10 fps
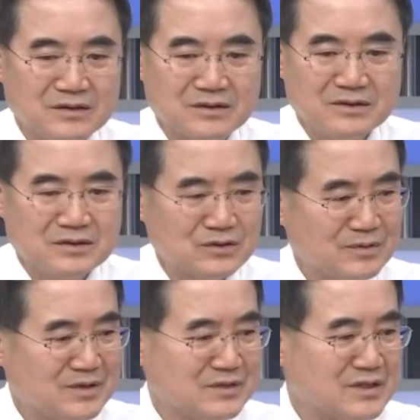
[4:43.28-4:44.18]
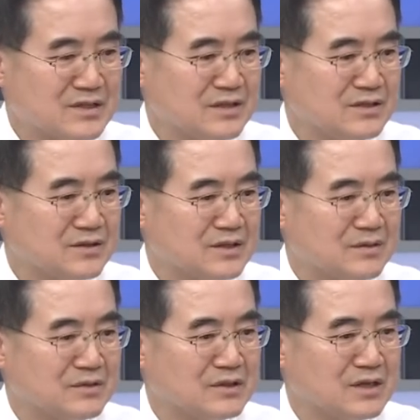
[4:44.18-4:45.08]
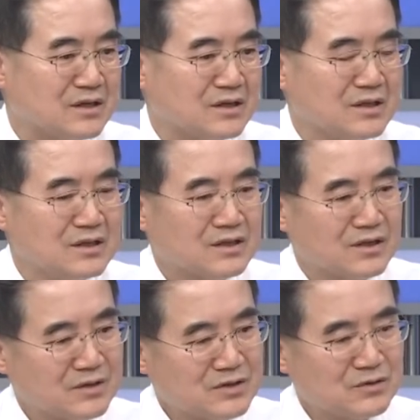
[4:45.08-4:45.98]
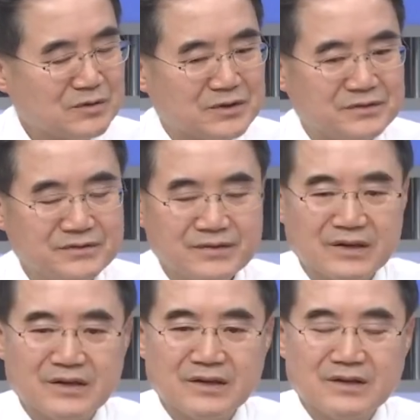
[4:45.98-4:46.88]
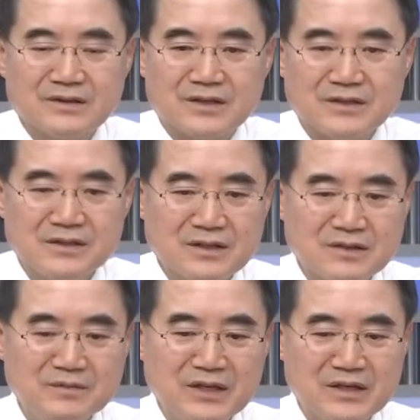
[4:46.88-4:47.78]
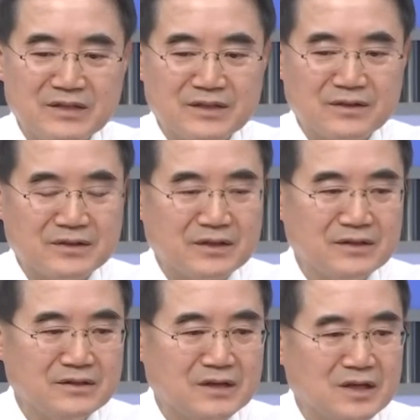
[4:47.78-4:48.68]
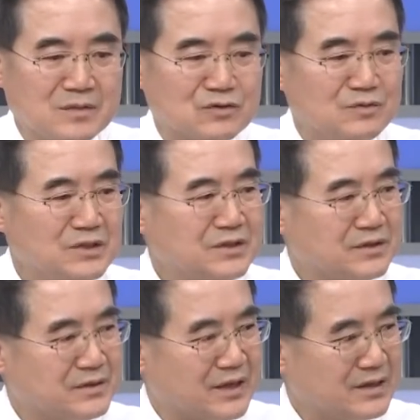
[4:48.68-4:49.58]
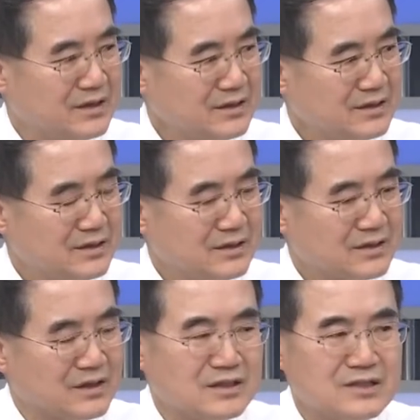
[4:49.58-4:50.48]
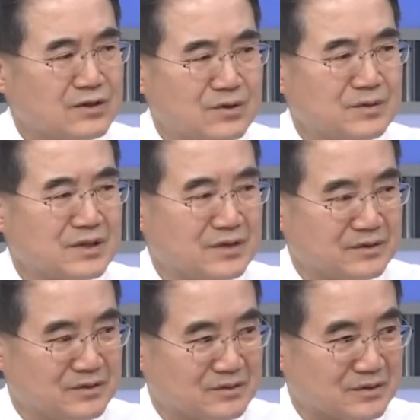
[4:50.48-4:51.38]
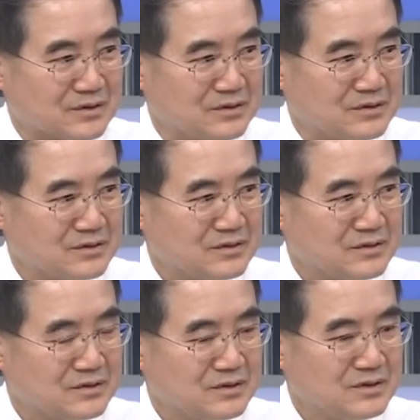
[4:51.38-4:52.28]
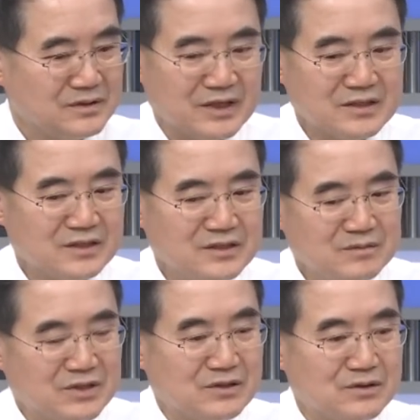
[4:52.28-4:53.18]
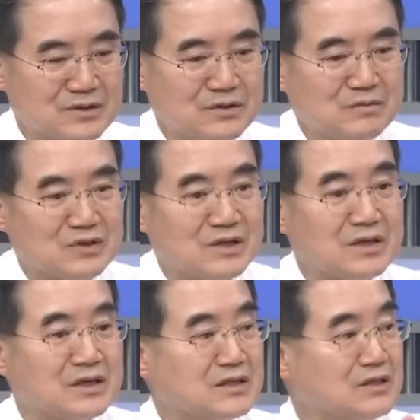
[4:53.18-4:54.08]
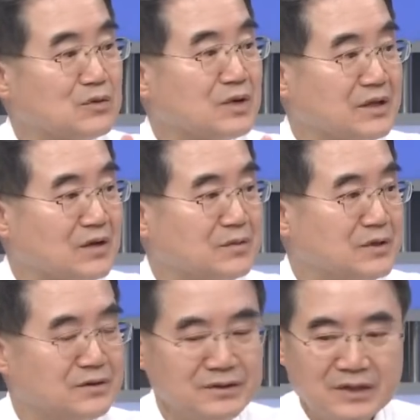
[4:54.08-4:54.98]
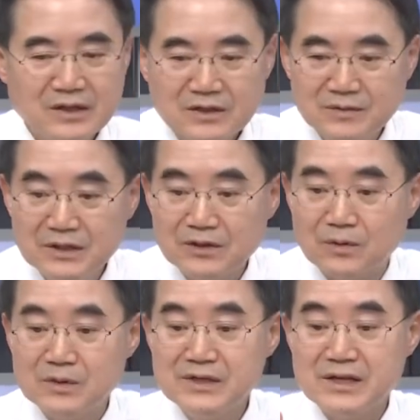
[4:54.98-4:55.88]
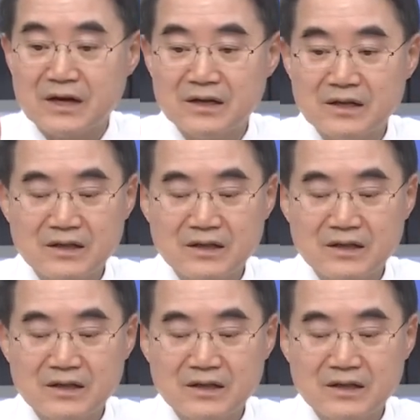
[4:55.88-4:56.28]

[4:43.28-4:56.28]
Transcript: 그 소비자 물가에 산정하다 보니까 결과적으로면 사실 이게 금리가 인상할 때는 국민들한테 굉장히 서운하게 하는 거거든요. 음. 내지 않는 임대를 료 넣어서 물가가 굉장히 높게 나오면 금리 더 올리느냐